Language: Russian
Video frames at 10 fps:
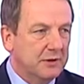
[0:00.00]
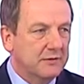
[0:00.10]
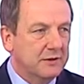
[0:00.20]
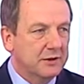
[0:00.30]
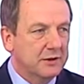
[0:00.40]

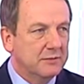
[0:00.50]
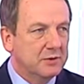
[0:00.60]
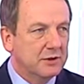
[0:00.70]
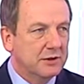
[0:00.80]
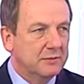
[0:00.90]
многоквартирными
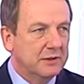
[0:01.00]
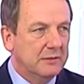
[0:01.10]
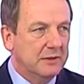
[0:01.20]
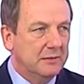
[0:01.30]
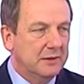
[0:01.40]
жилыми
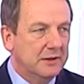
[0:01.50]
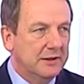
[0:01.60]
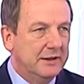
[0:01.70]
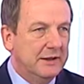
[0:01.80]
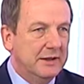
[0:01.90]
домами
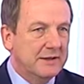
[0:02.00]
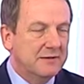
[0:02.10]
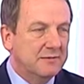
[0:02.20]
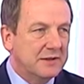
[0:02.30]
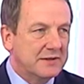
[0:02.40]
и
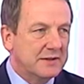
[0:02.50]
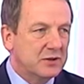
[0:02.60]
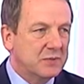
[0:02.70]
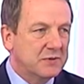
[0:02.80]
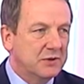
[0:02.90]
совместно с
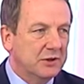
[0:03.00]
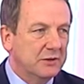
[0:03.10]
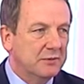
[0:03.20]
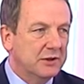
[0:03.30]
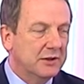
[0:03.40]

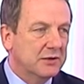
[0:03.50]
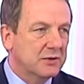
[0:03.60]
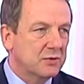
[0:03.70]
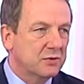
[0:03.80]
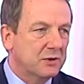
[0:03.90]
собственниками
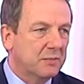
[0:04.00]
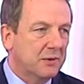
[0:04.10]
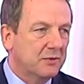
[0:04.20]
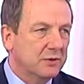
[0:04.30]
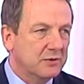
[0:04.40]
организуют и
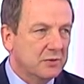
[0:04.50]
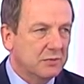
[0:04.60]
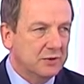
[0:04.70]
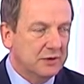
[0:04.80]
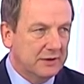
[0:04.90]
проводят
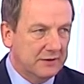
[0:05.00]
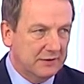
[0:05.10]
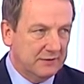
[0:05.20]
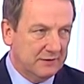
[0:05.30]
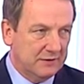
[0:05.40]
субботники
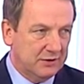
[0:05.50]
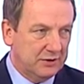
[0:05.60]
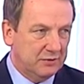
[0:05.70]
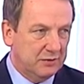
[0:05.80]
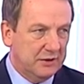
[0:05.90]
на дворовых
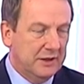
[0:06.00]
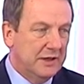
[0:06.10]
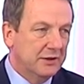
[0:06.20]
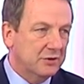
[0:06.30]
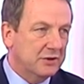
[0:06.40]
территориях.
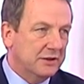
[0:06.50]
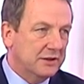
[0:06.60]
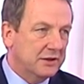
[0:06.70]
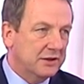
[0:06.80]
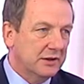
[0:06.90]
Точно
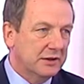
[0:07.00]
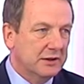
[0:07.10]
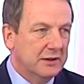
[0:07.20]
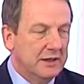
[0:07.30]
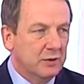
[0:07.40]
так же, как
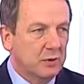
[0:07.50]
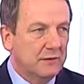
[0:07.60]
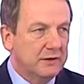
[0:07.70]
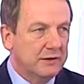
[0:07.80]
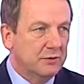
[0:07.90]
и
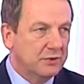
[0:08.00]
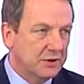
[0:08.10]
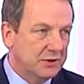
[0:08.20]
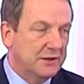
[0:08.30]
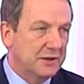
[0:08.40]
руководитель
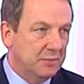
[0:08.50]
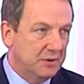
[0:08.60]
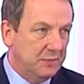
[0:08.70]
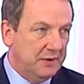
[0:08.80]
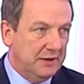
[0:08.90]
учреждения
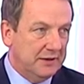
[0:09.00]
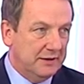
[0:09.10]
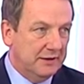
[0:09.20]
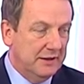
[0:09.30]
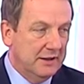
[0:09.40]

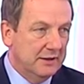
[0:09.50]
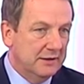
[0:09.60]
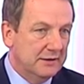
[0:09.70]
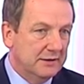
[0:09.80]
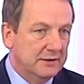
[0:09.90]
предприятия
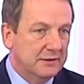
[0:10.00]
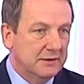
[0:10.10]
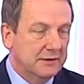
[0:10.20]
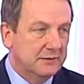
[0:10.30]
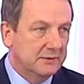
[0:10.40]

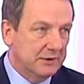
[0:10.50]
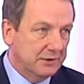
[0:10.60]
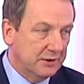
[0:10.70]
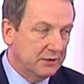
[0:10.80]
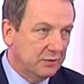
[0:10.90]
э, на
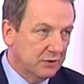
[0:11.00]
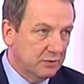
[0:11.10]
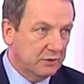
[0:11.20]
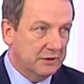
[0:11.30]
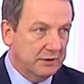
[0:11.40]
территории
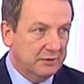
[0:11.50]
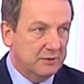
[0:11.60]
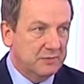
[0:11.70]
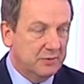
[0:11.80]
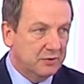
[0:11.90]
города,
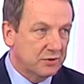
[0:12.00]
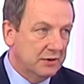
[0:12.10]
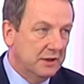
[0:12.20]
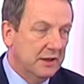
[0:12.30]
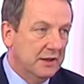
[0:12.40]
который
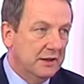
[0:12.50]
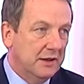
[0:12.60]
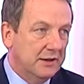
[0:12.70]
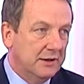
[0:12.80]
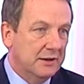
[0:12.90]
расположен,
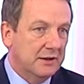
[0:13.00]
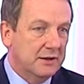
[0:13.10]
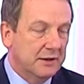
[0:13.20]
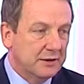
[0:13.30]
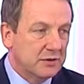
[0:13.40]
они
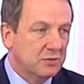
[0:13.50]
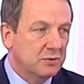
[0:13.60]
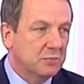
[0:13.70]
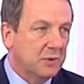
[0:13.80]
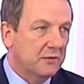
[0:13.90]

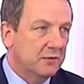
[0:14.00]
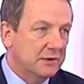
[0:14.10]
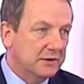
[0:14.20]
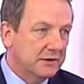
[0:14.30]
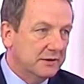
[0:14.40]
организуют,
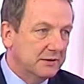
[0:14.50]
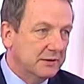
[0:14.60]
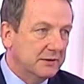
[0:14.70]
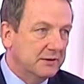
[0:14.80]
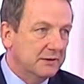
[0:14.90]
проводят
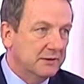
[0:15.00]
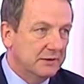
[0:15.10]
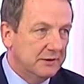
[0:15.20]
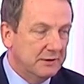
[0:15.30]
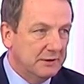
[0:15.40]
э,
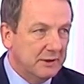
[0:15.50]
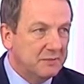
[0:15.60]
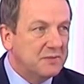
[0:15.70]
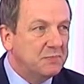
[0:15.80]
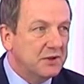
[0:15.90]
и
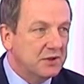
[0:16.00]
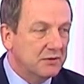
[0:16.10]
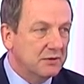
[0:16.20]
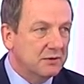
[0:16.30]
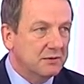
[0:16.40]

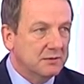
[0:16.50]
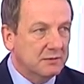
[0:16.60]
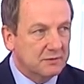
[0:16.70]
обеспечивают э,